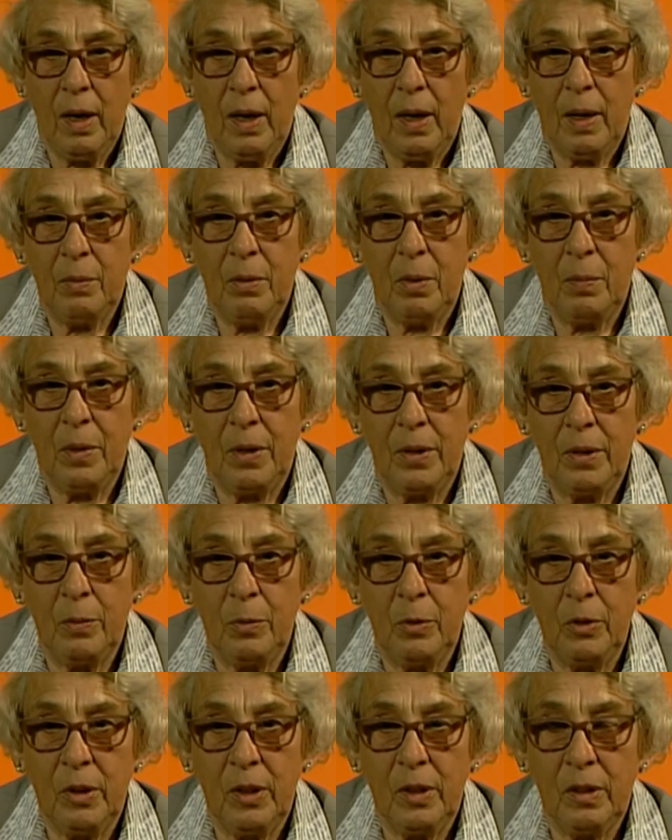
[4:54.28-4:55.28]
Aber meine
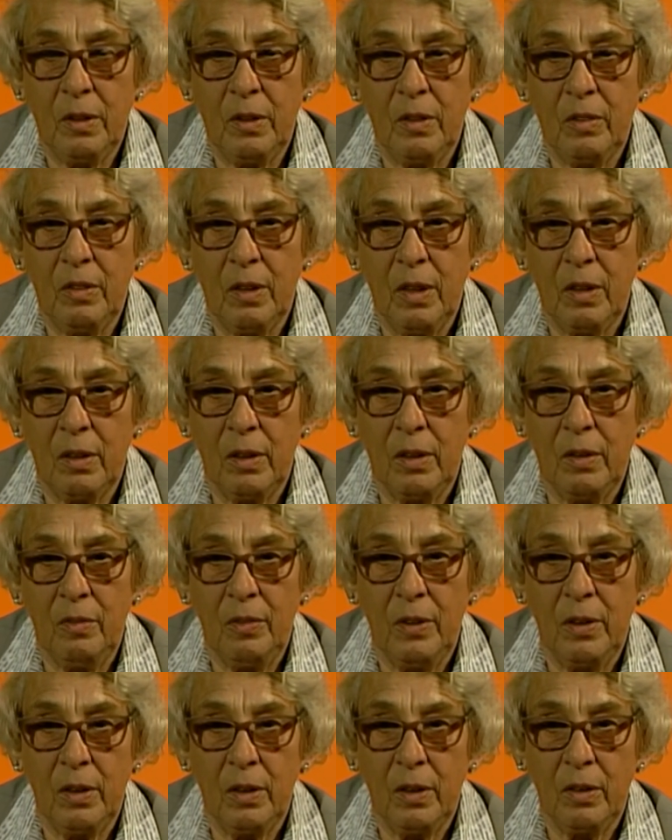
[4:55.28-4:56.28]
Mutter hat gesagt, ehe
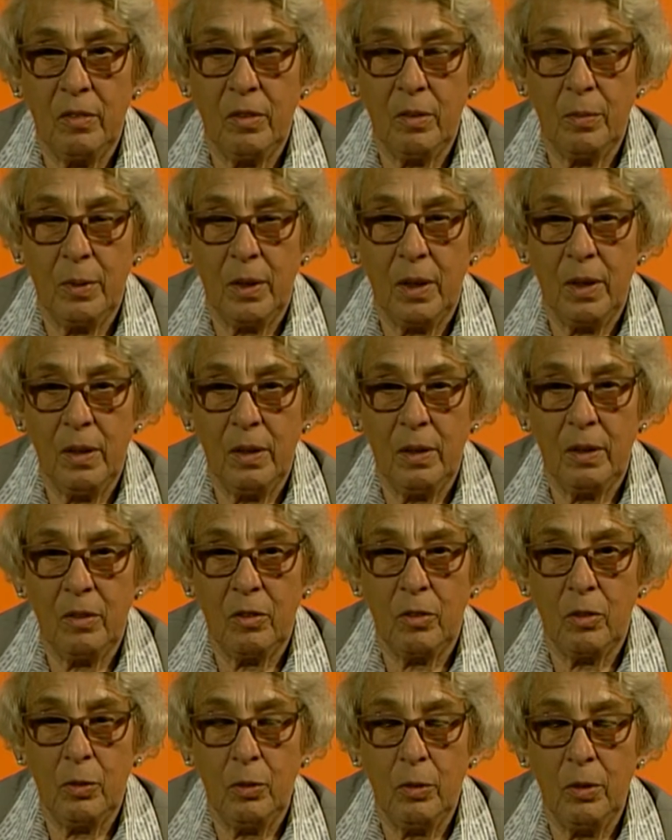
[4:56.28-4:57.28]
wir jetzt im Keller
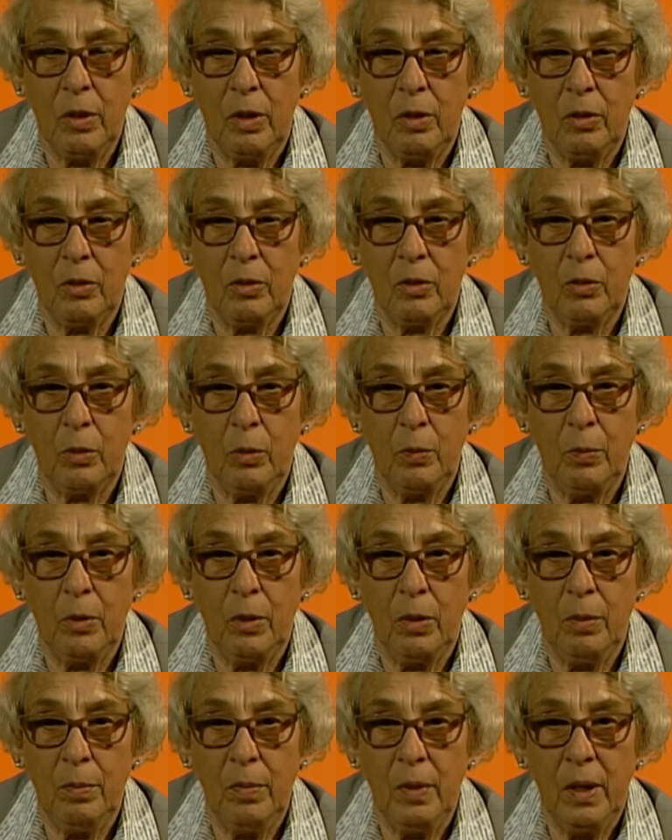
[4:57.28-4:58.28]
des Judenhauses
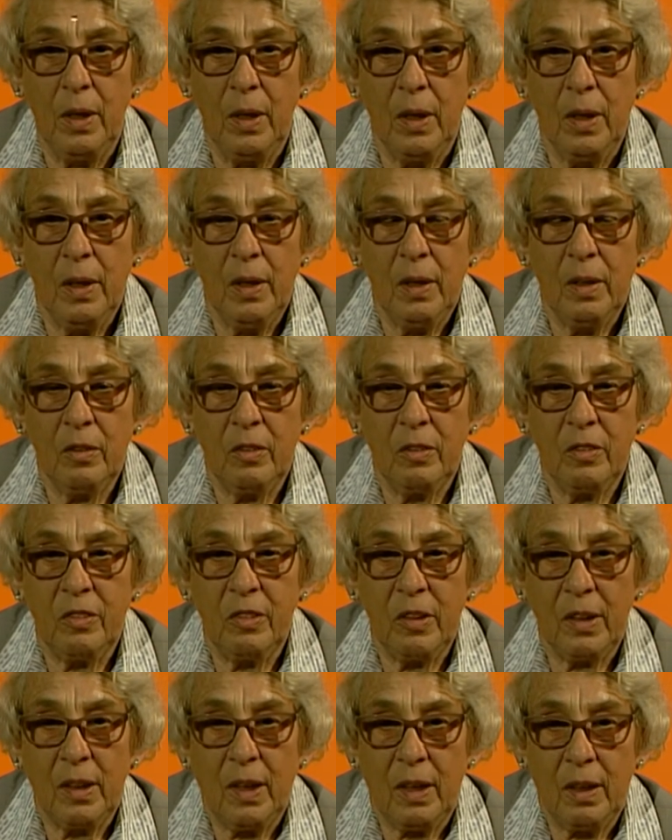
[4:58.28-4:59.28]
umkommen, ist es
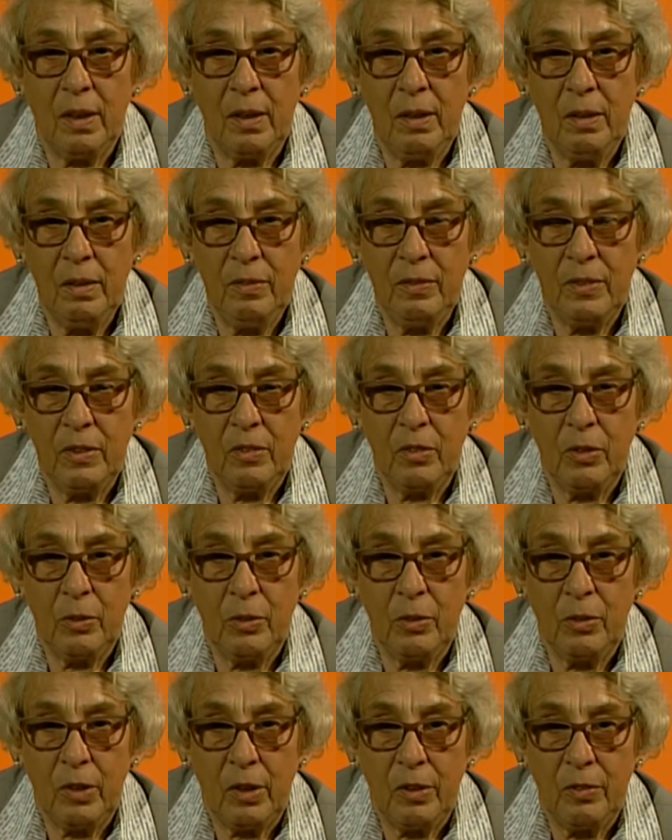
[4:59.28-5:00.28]
egal, wenn sie
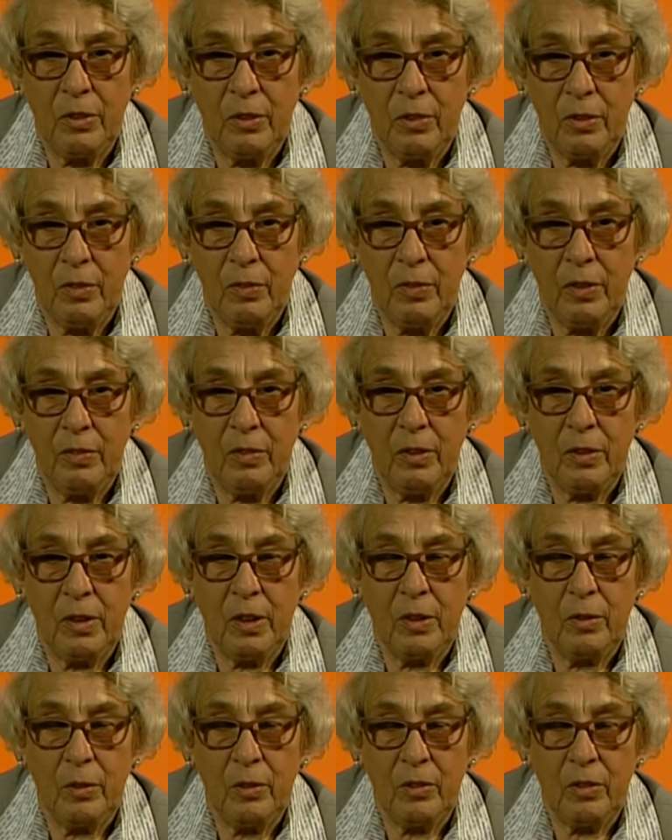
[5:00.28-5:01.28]
uns erwischen, wenn wir
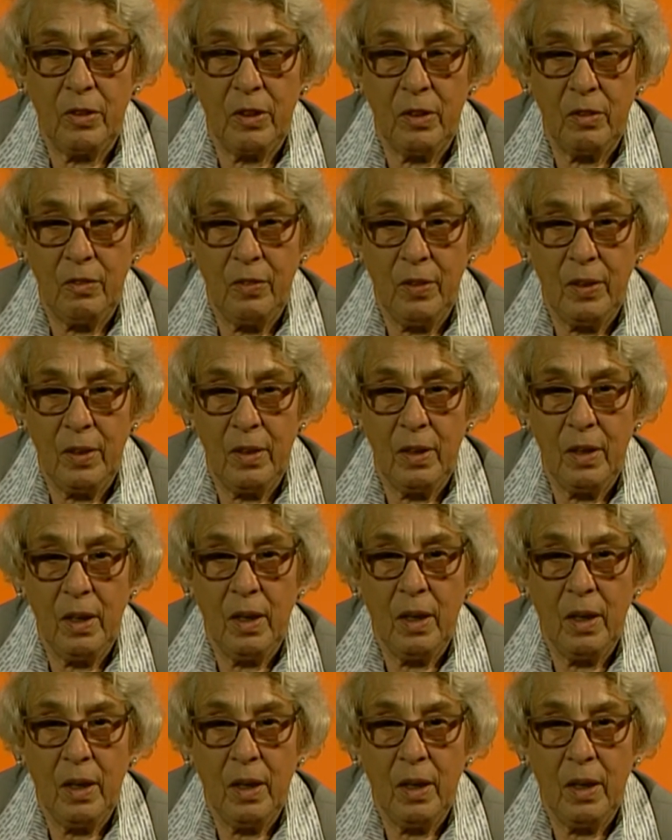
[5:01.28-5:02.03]
denunziert werden,